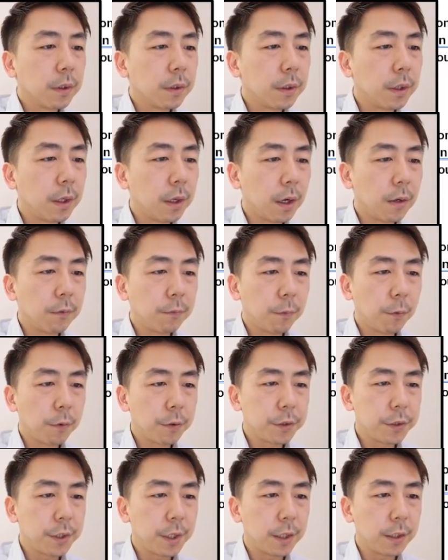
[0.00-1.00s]
で、
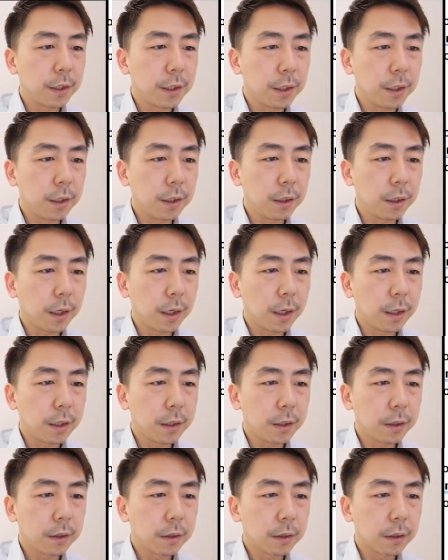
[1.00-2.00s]
unfortunately,
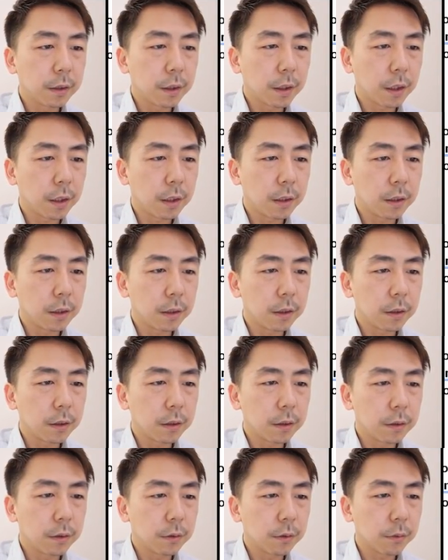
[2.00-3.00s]
I can
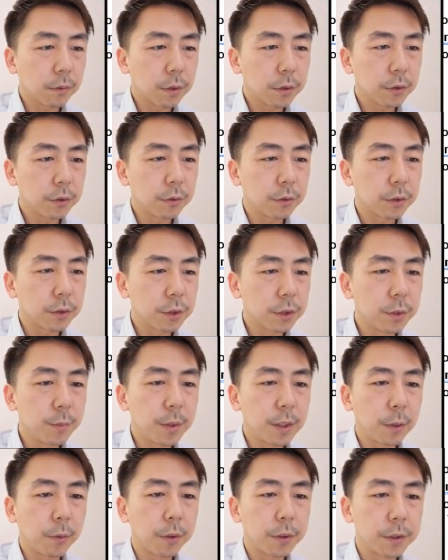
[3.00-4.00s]
これちょっと
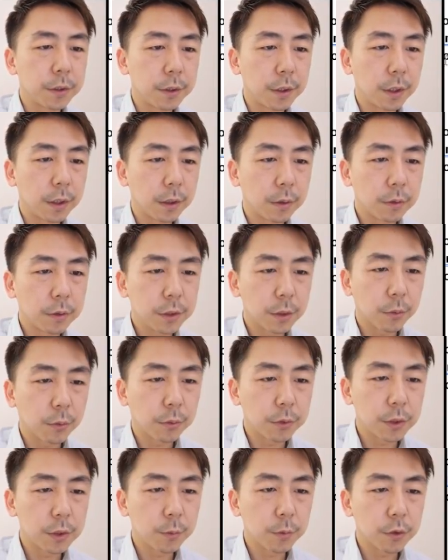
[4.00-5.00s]
詰めた方がいいですね。じゃあ
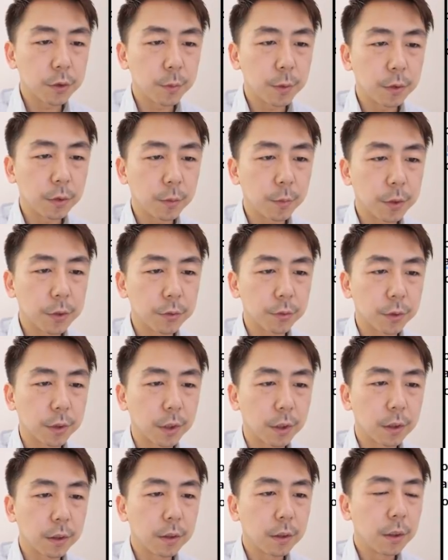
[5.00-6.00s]
こっちも詰めときましょう
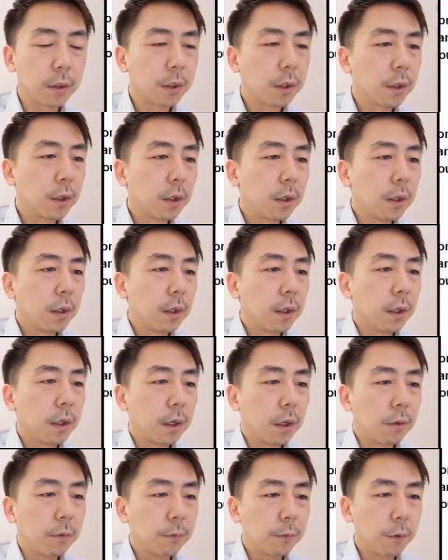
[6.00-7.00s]
か。
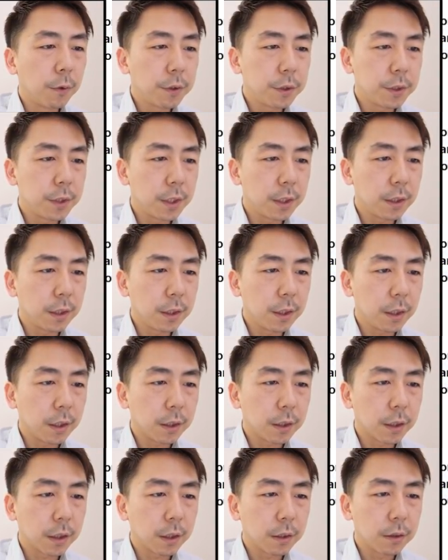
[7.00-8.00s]
え unfortunately,
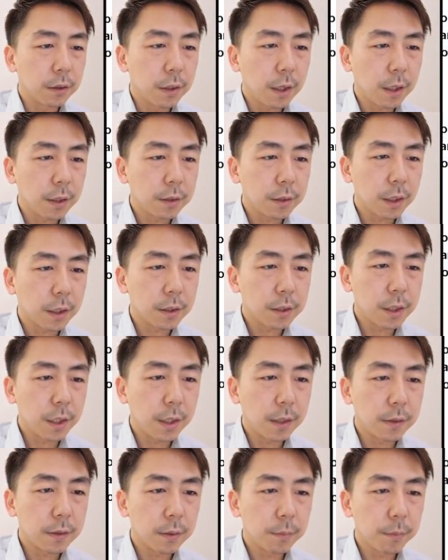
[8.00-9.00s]
I cannot
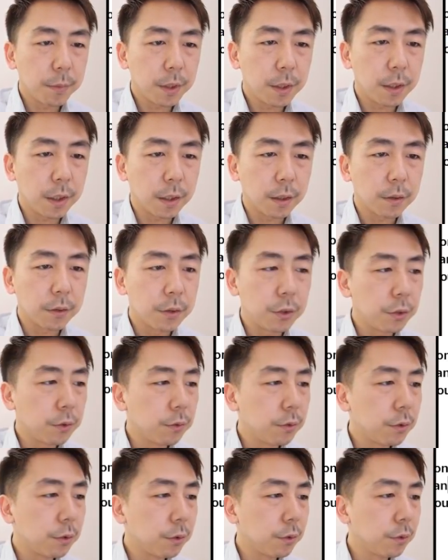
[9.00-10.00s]
attend the meeting
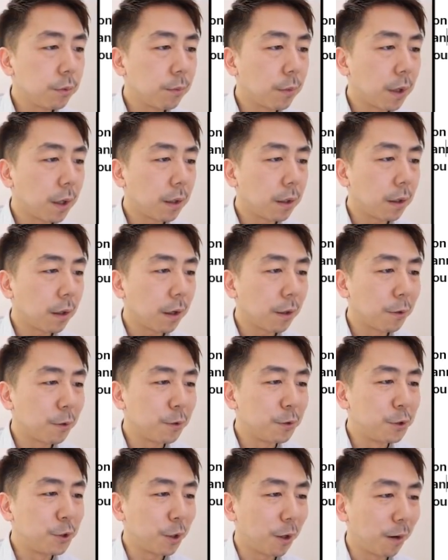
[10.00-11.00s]
due to my
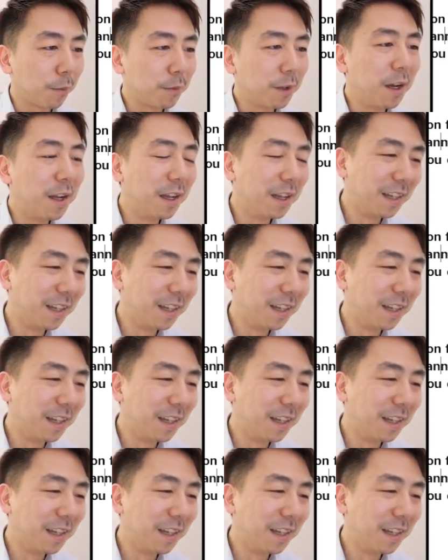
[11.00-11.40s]
other job